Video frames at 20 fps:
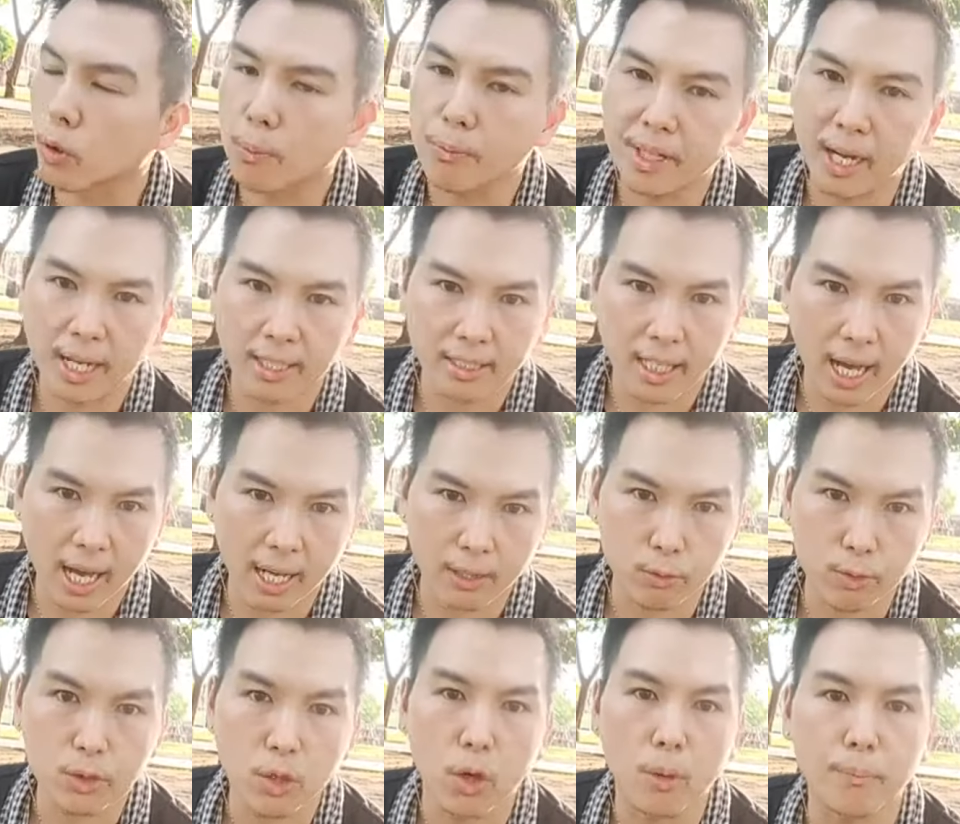รมราชา
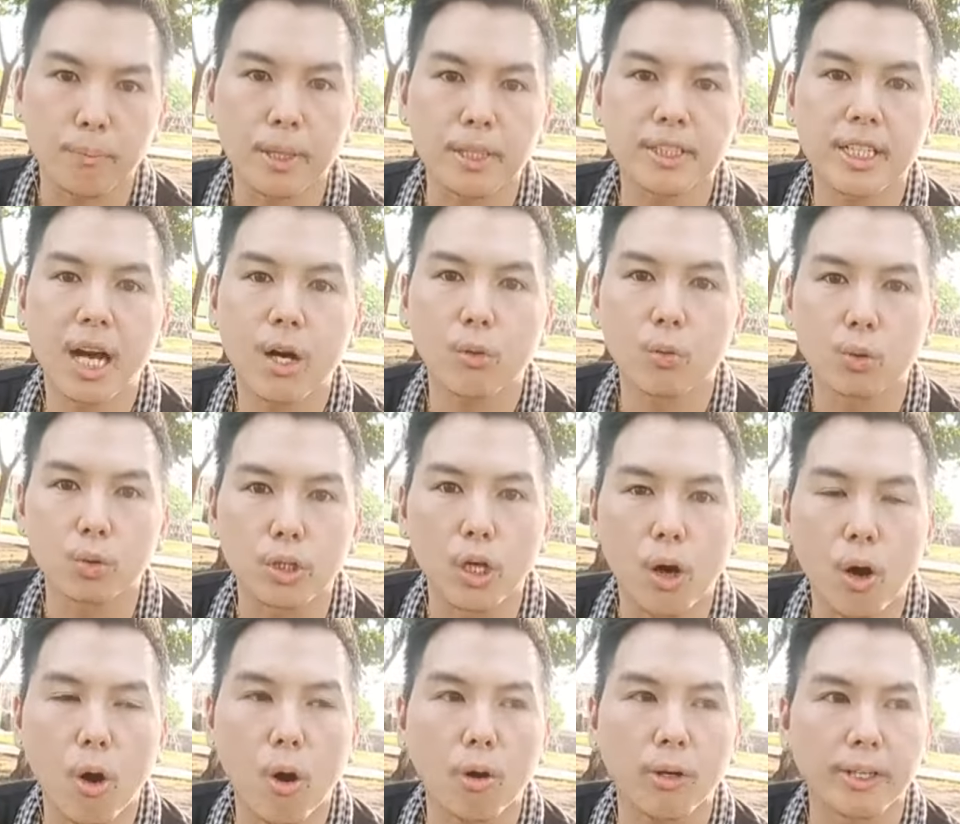นุสรพระเจ้าอู่ท
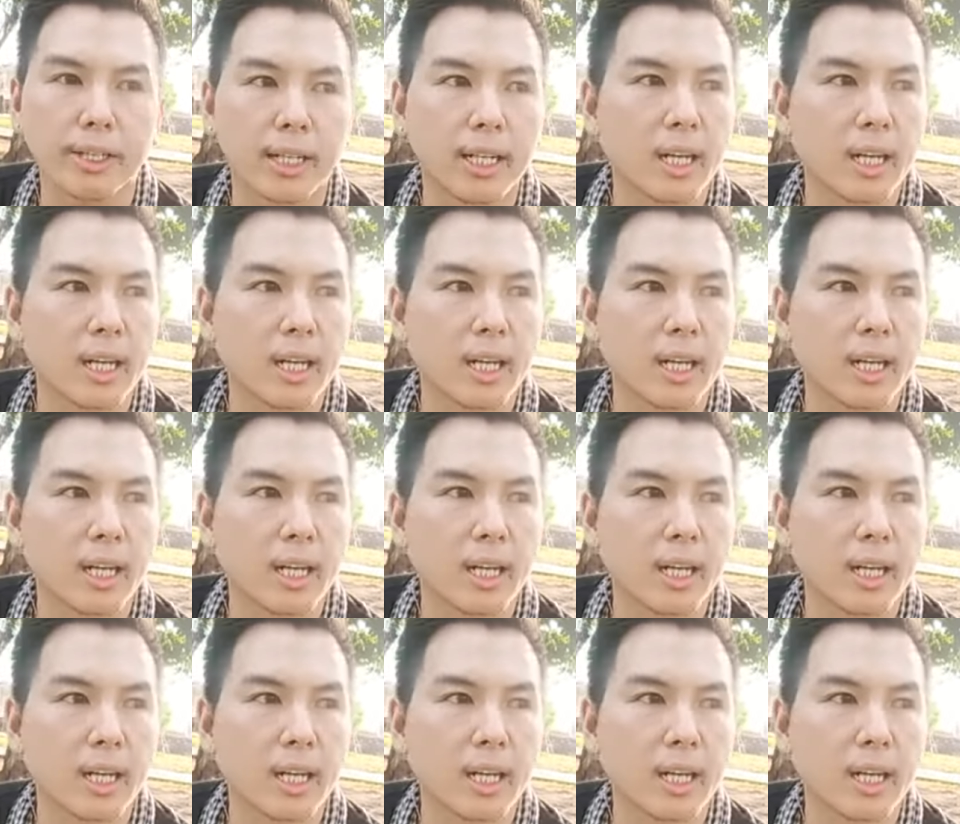อง